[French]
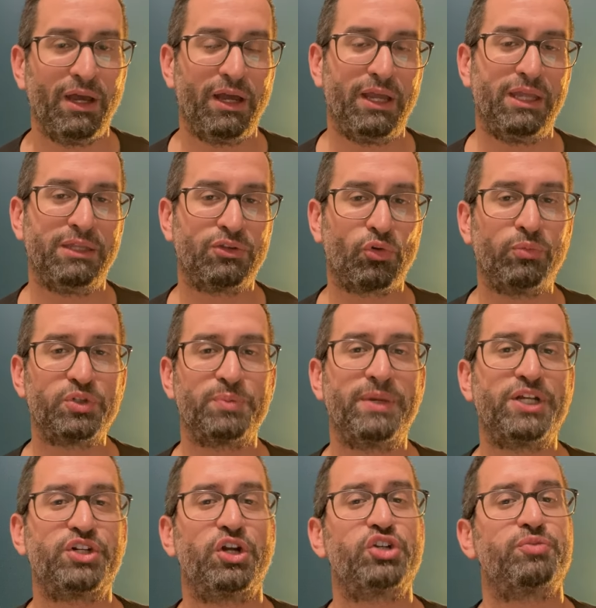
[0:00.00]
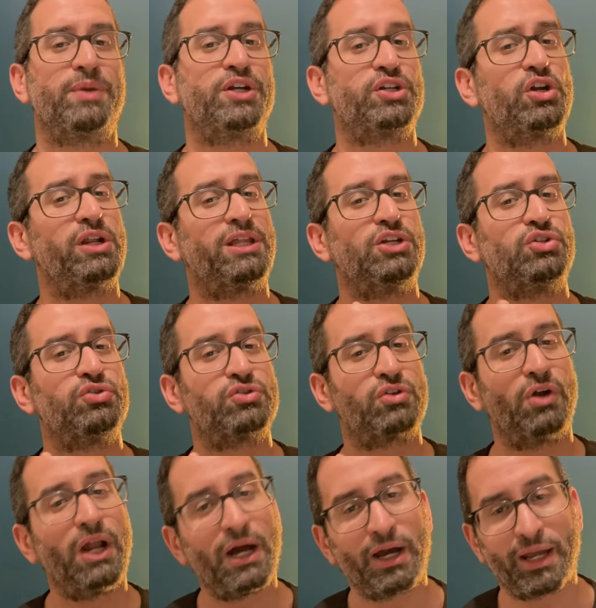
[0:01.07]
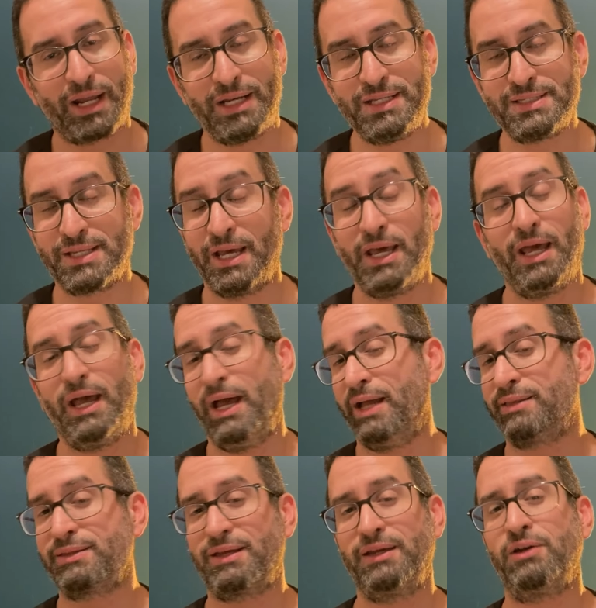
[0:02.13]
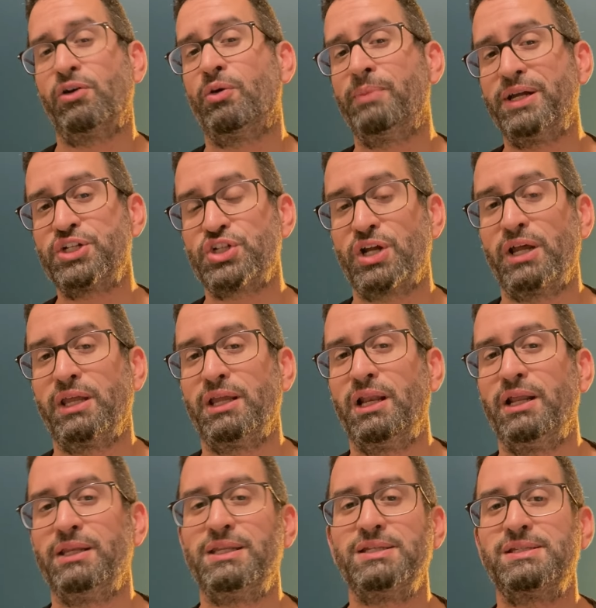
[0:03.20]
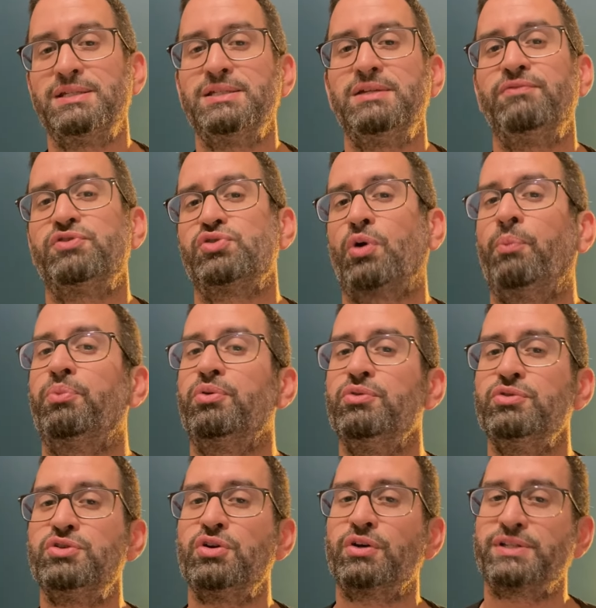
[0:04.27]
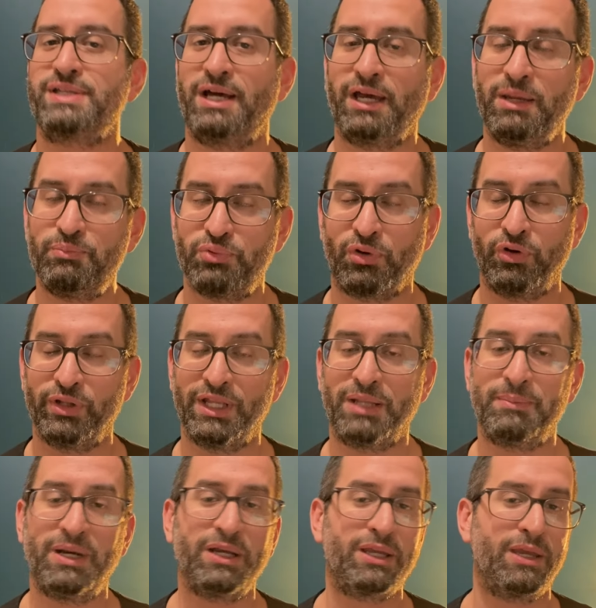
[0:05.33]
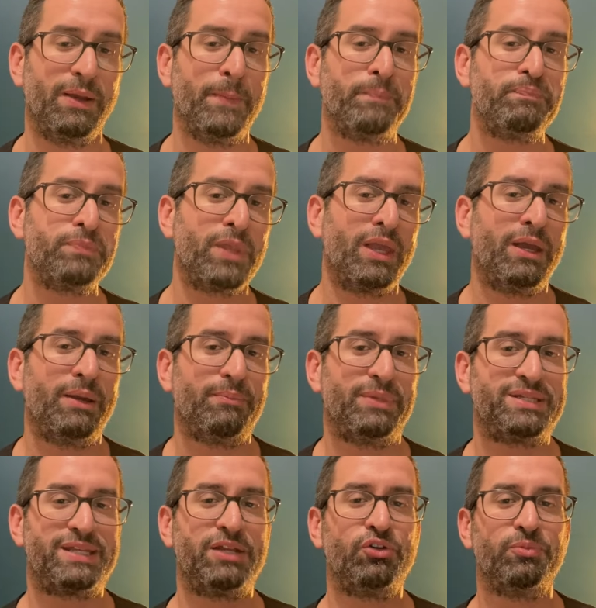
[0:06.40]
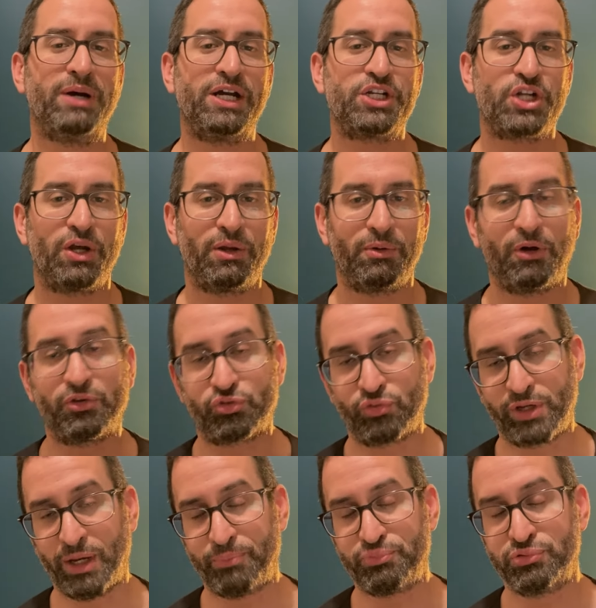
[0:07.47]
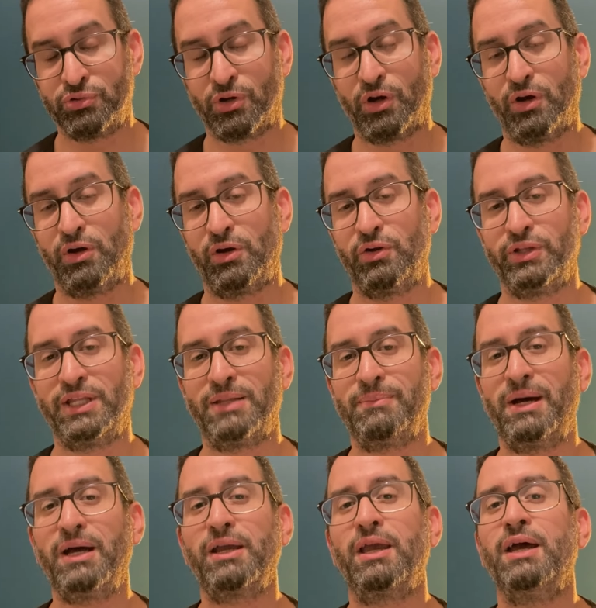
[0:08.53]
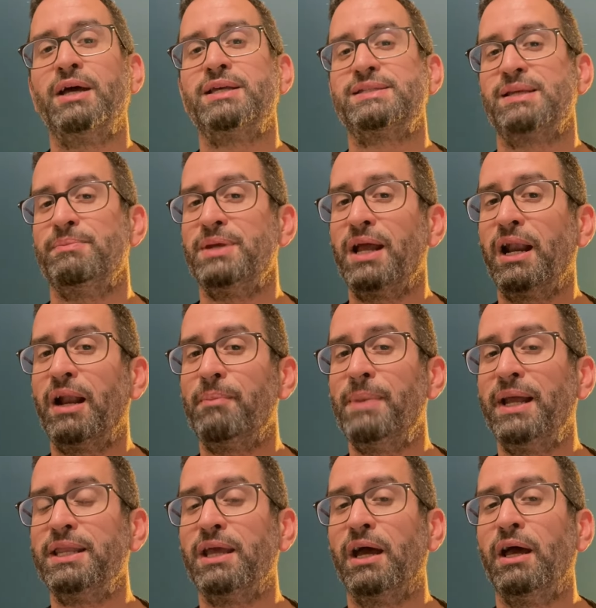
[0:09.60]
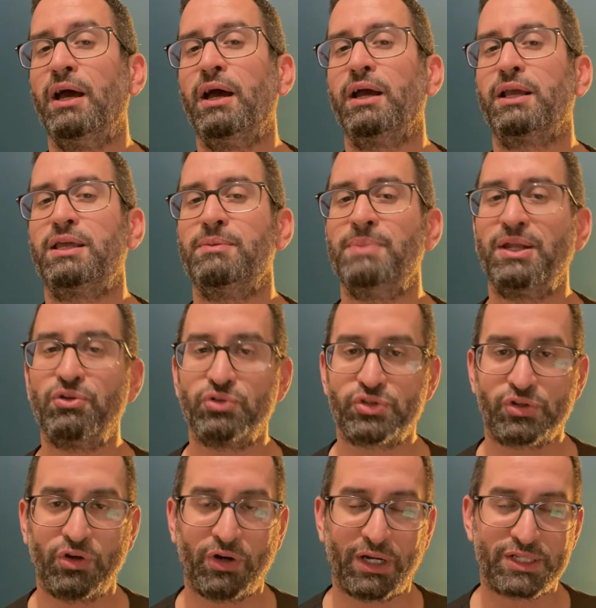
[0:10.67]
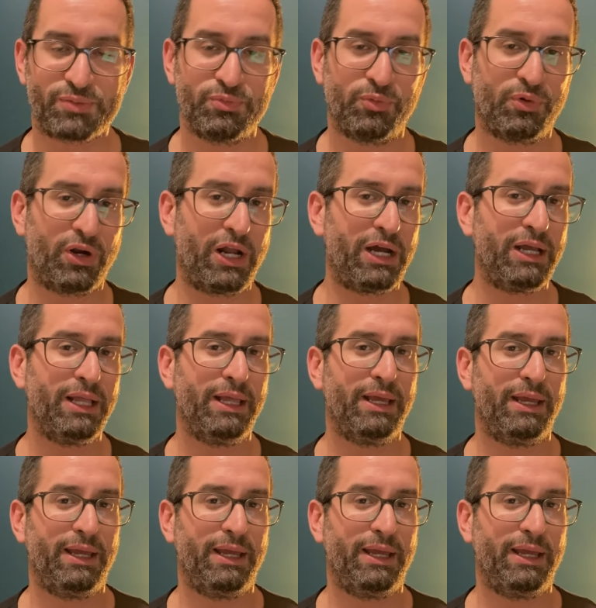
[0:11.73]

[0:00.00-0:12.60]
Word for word: Il trompe Schmeichel, Schmeichel qui jusque-là réalise un très grand match. Hein. Il est décisif sur plusieurs arrêts pour le Danemark. Mais c'est dommage, en tout cas pour euh, le Danemark. C'est bien l'Allemagne qui mène au score à ce moment-là.